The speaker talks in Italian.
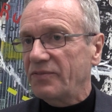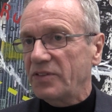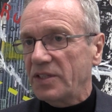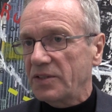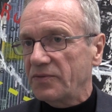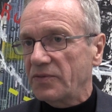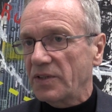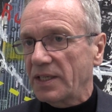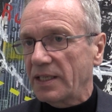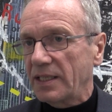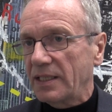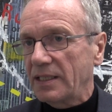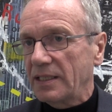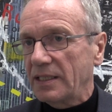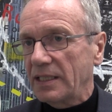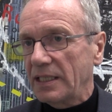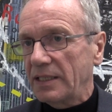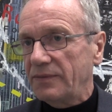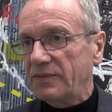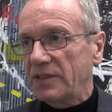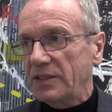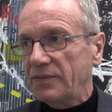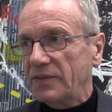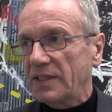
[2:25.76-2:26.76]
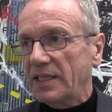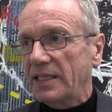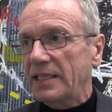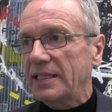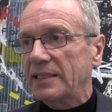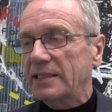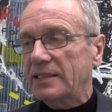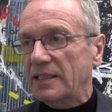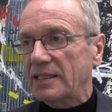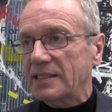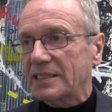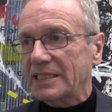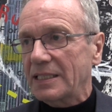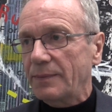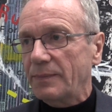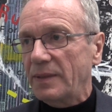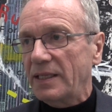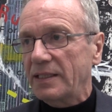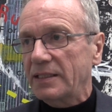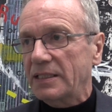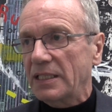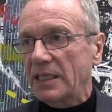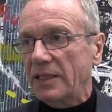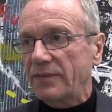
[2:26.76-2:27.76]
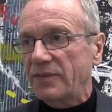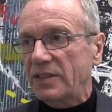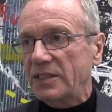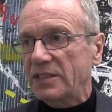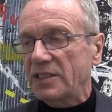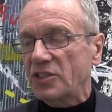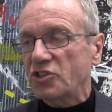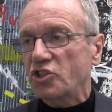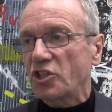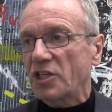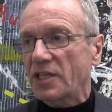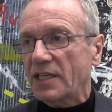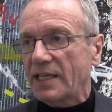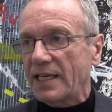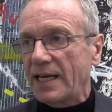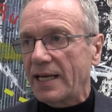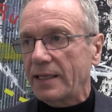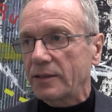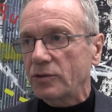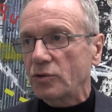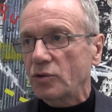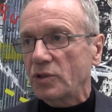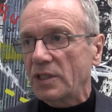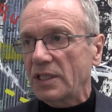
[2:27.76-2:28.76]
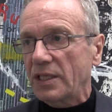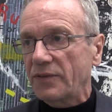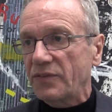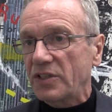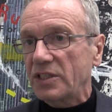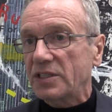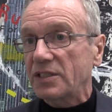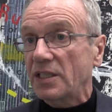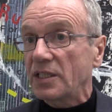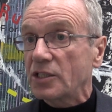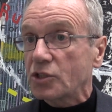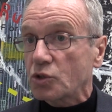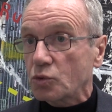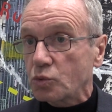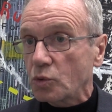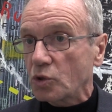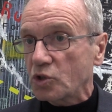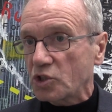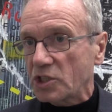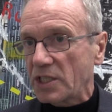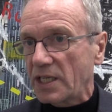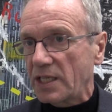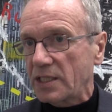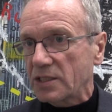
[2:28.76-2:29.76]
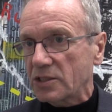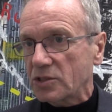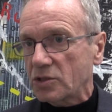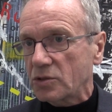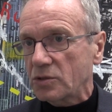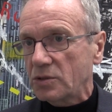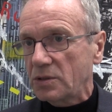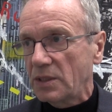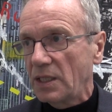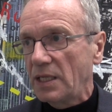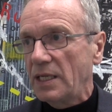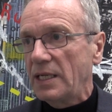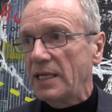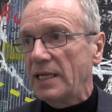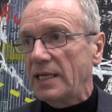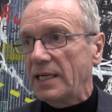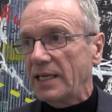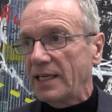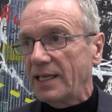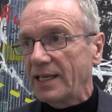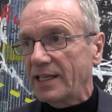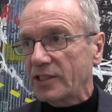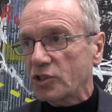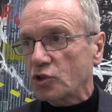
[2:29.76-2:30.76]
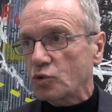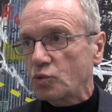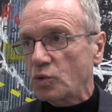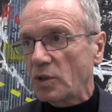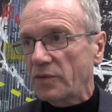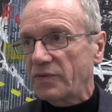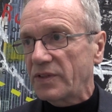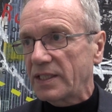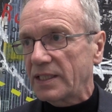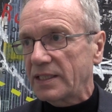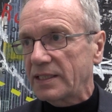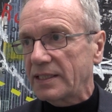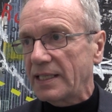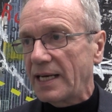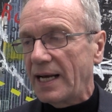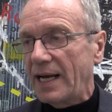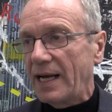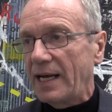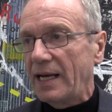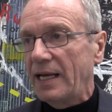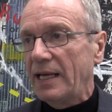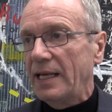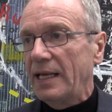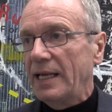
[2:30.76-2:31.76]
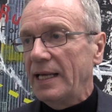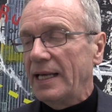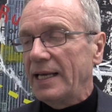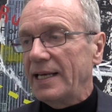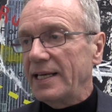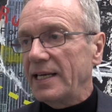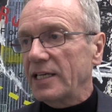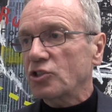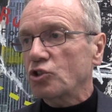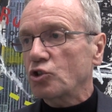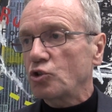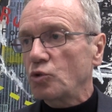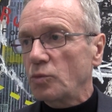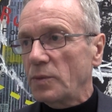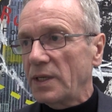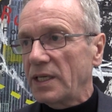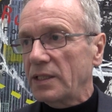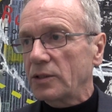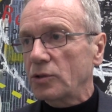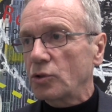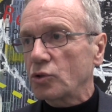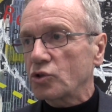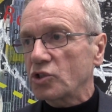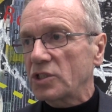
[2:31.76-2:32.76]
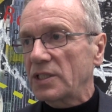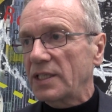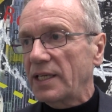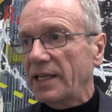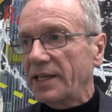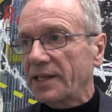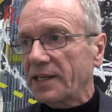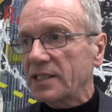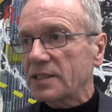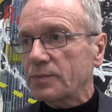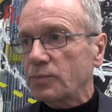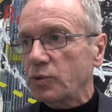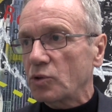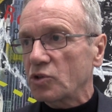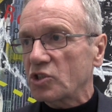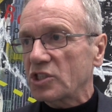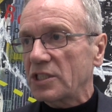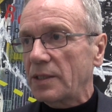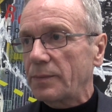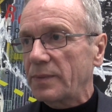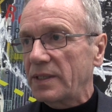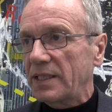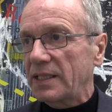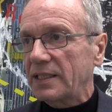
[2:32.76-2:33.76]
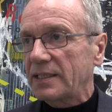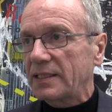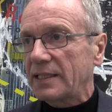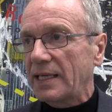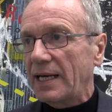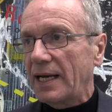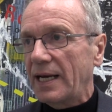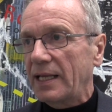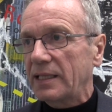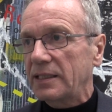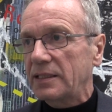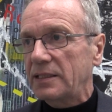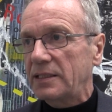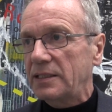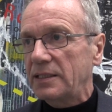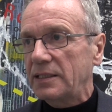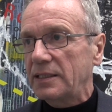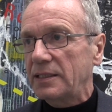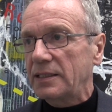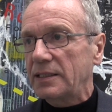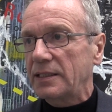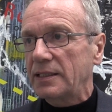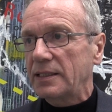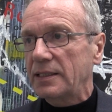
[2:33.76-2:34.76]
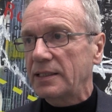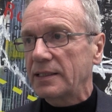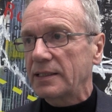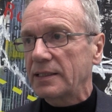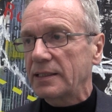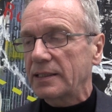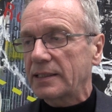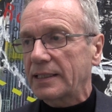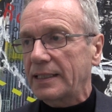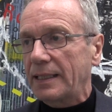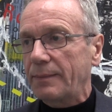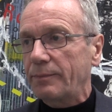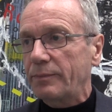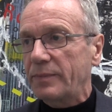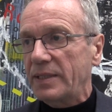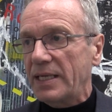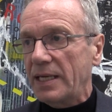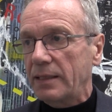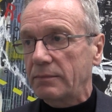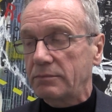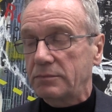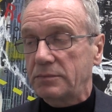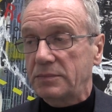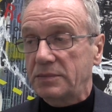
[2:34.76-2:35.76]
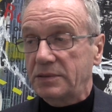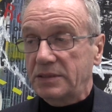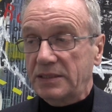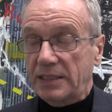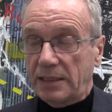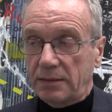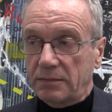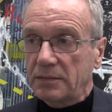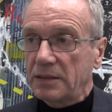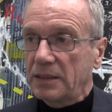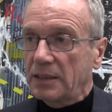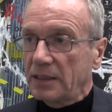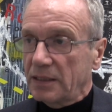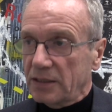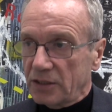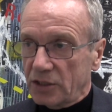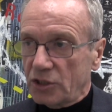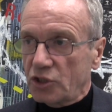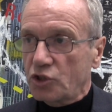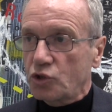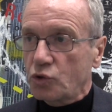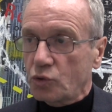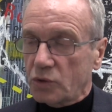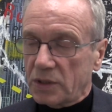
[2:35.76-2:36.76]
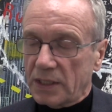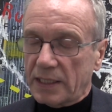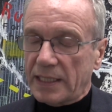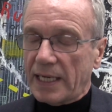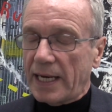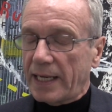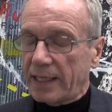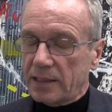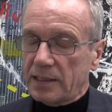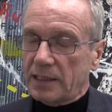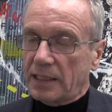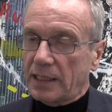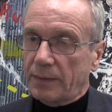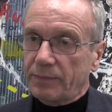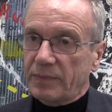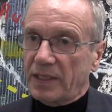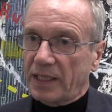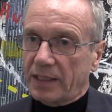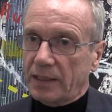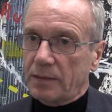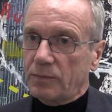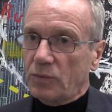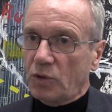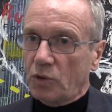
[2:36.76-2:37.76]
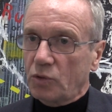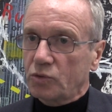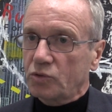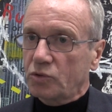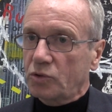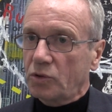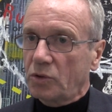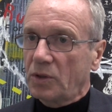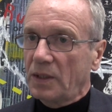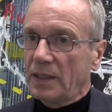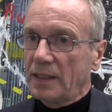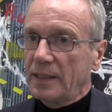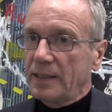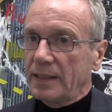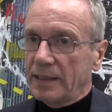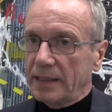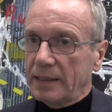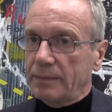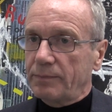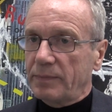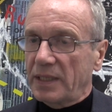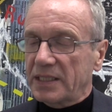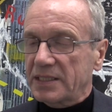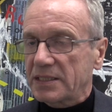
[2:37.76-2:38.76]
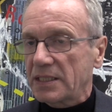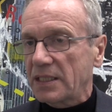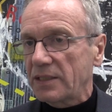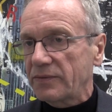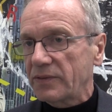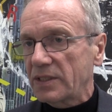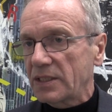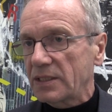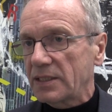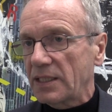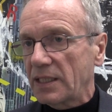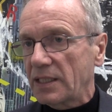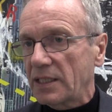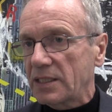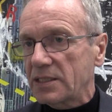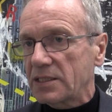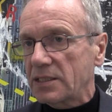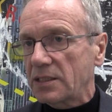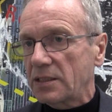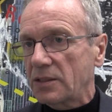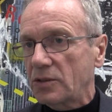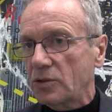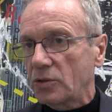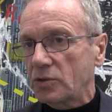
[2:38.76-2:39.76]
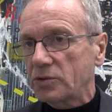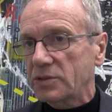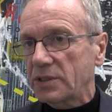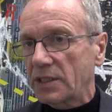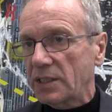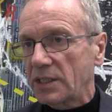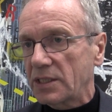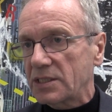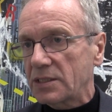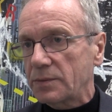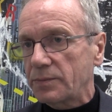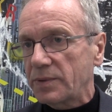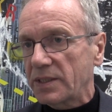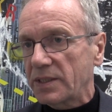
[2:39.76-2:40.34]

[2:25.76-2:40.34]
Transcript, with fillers: vivere, e vivere intensamente la vita cercando nella vita il suo senso, la sua verità e assumendosi la responsabilità di, eh, cambiare, sì, di giudicare, di cambiare il mondo in base alla verità che si incontra e che si